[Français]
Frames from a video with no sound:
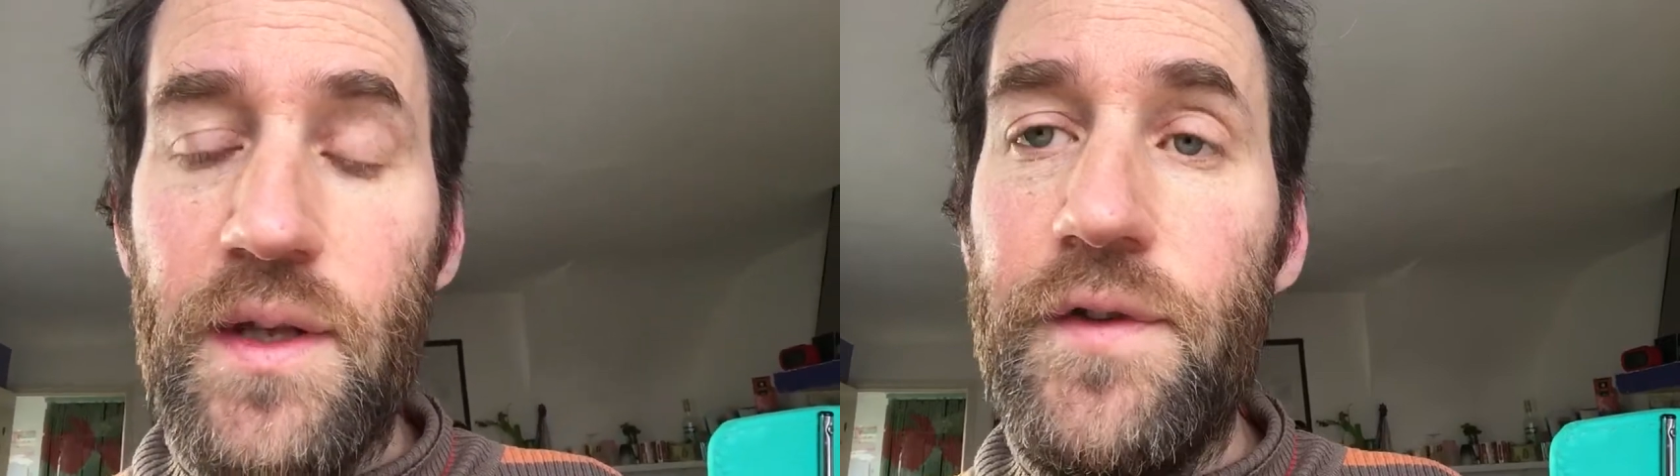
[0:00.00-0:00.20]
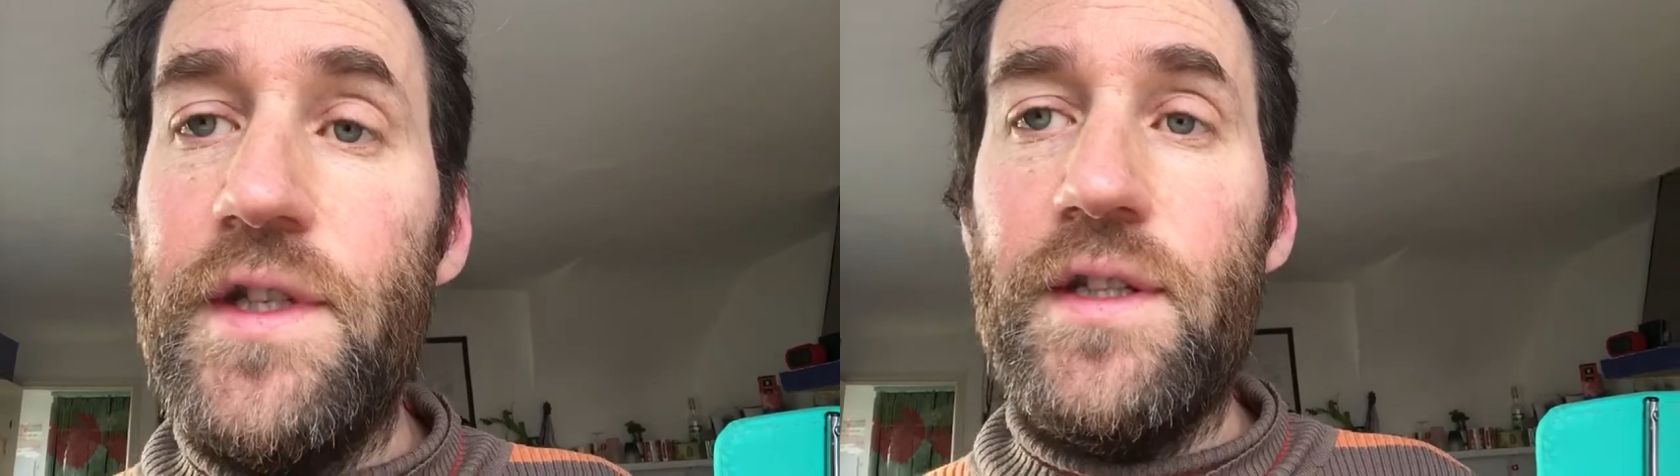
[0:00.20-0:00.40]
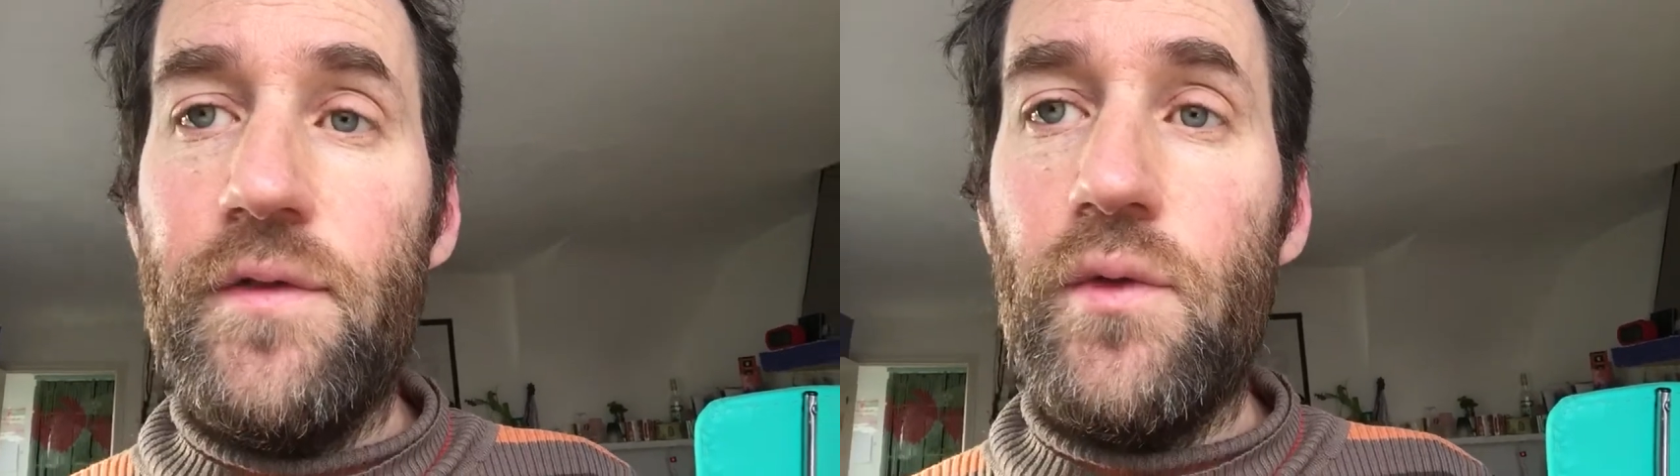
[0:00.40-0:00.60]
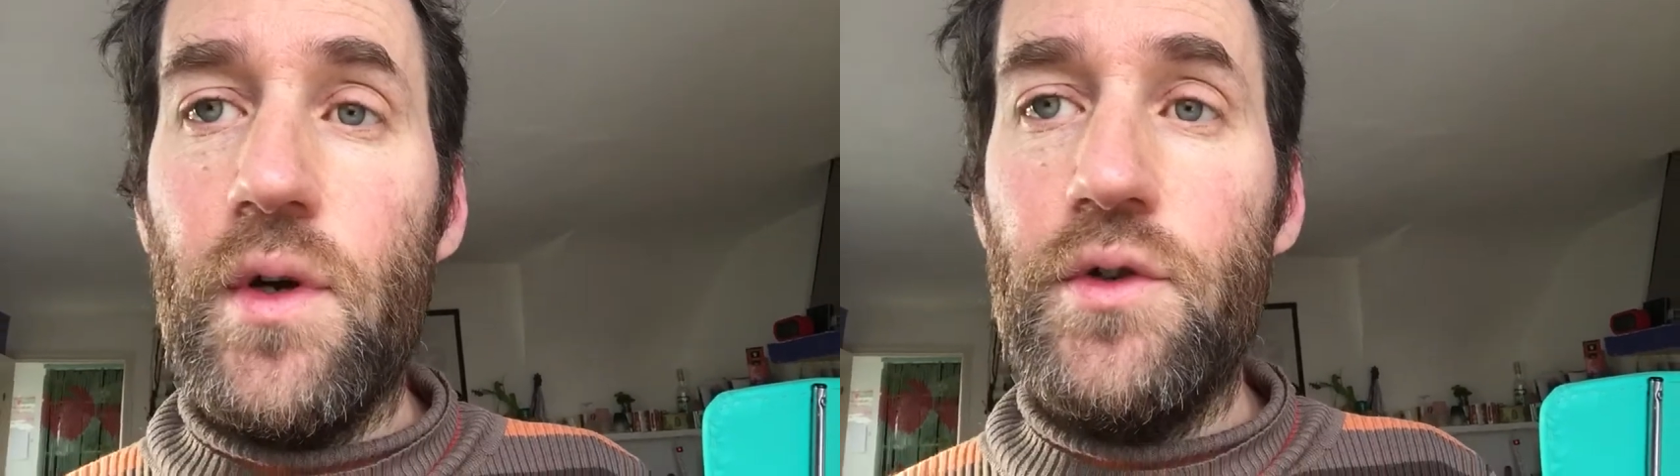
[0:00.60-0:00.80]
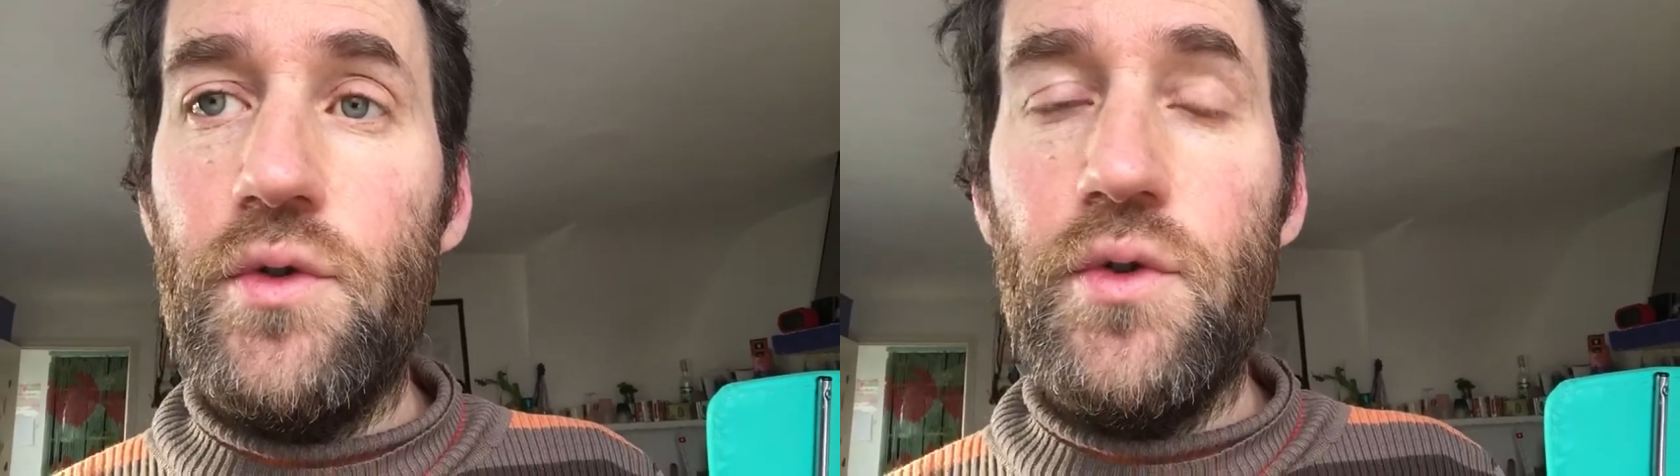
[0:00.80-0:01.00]
définitif
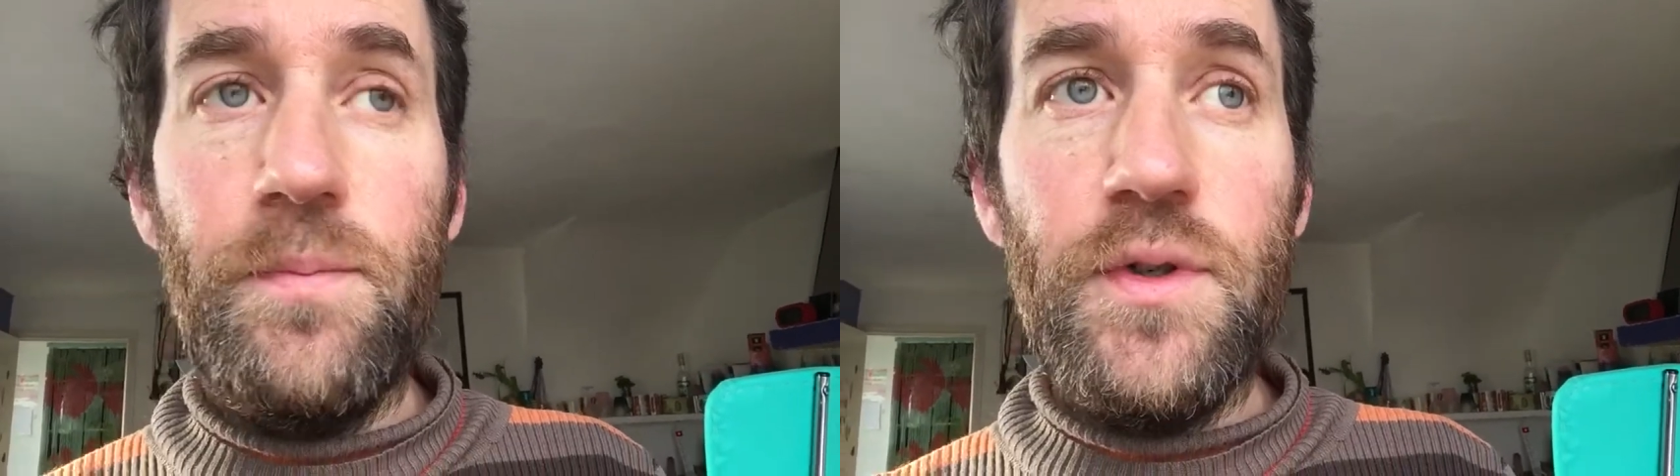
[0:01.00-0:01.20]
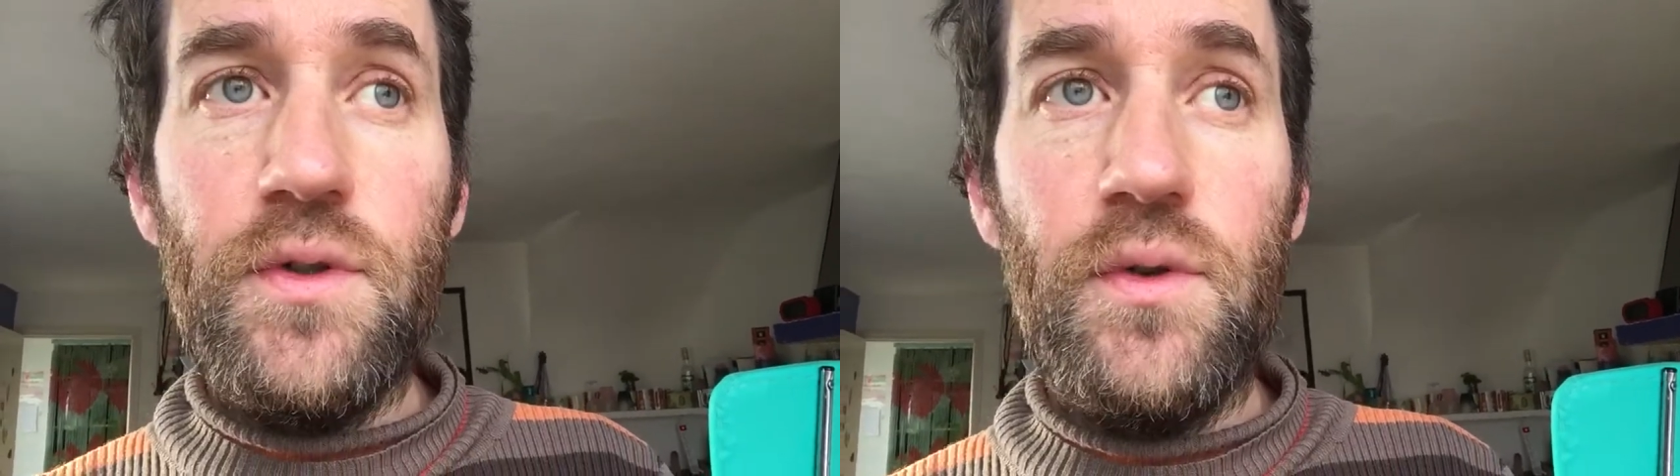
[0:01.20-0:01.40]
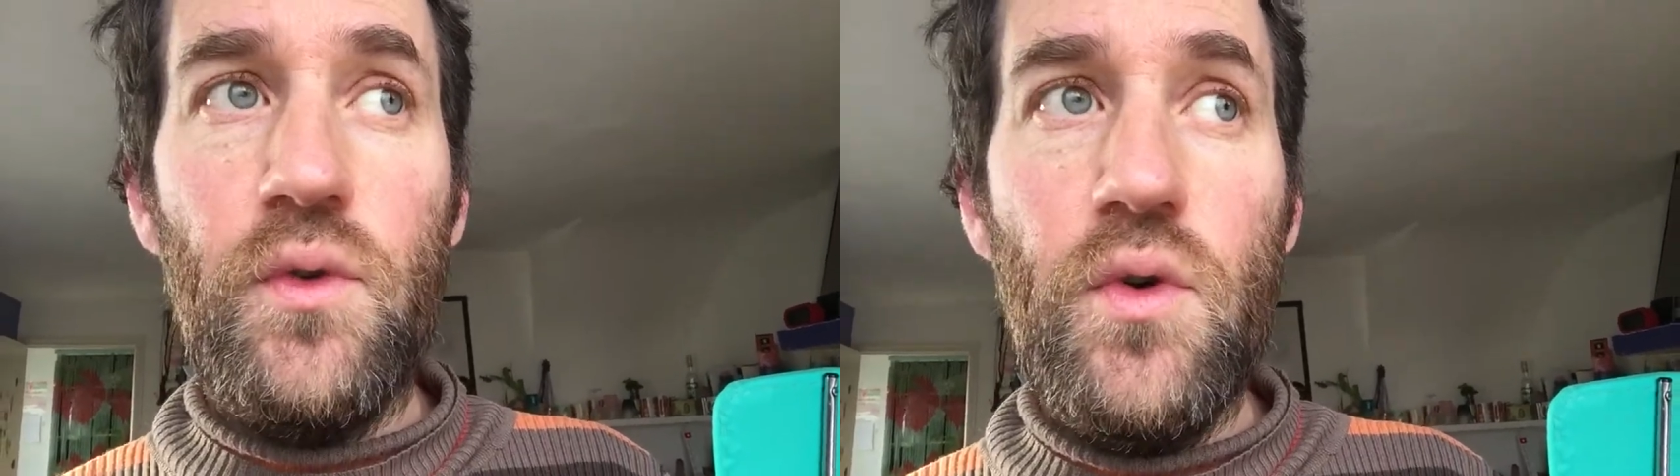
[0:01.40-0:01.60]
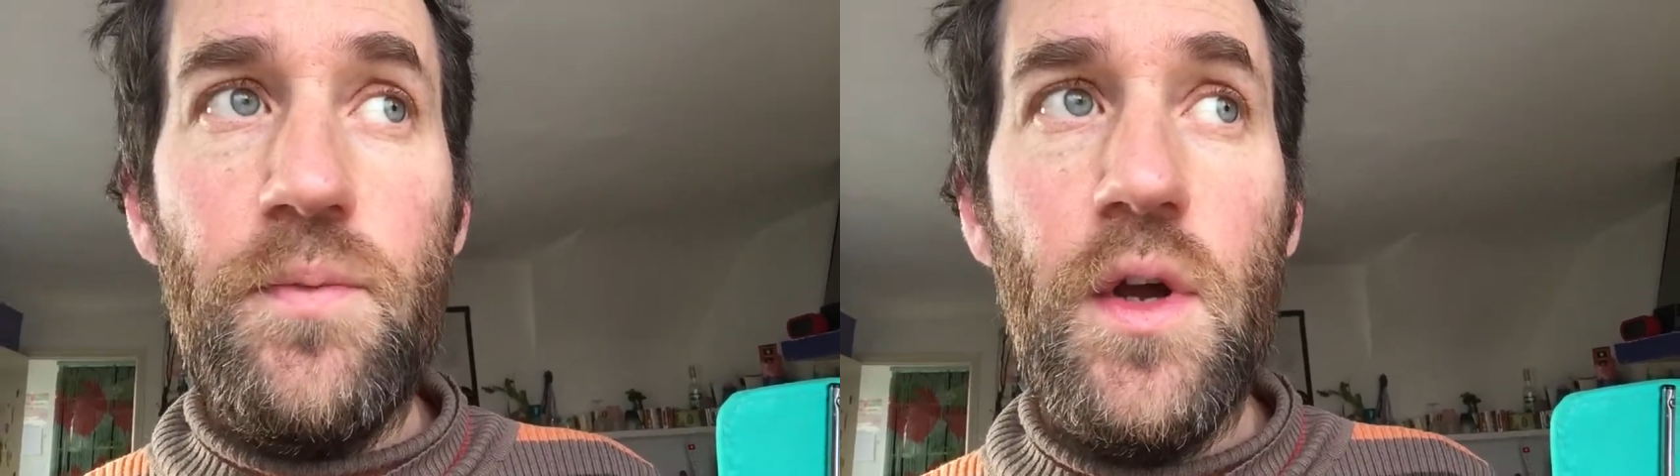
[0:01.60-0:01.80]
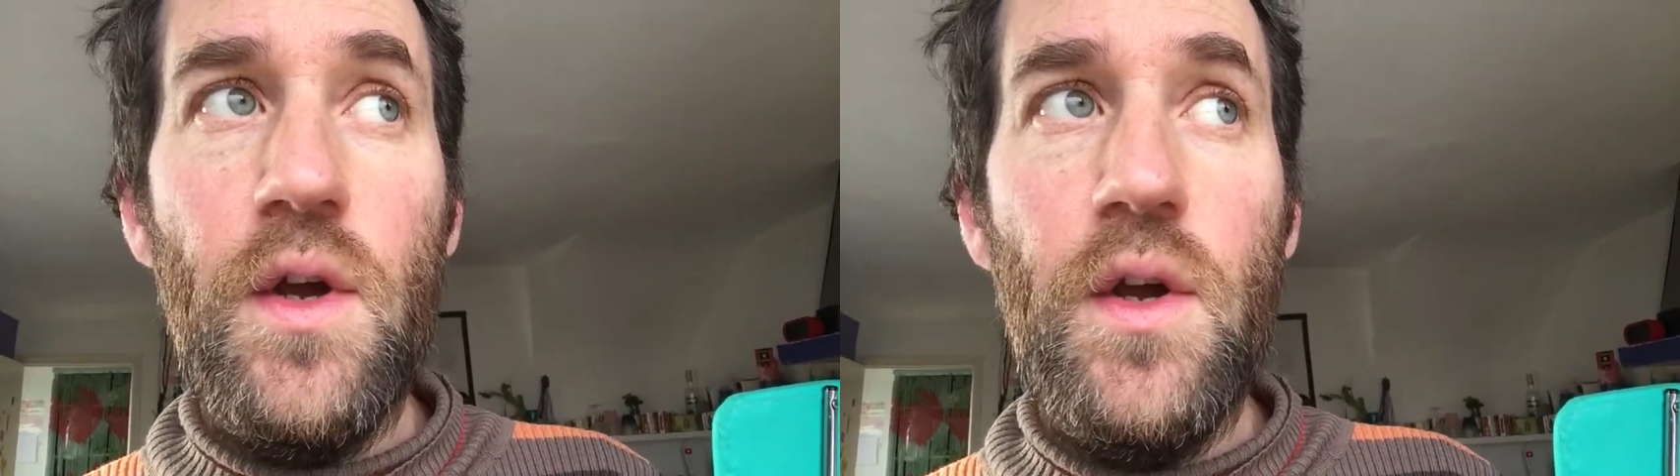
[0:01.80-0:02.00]
quoi. Je, poste ce groupe.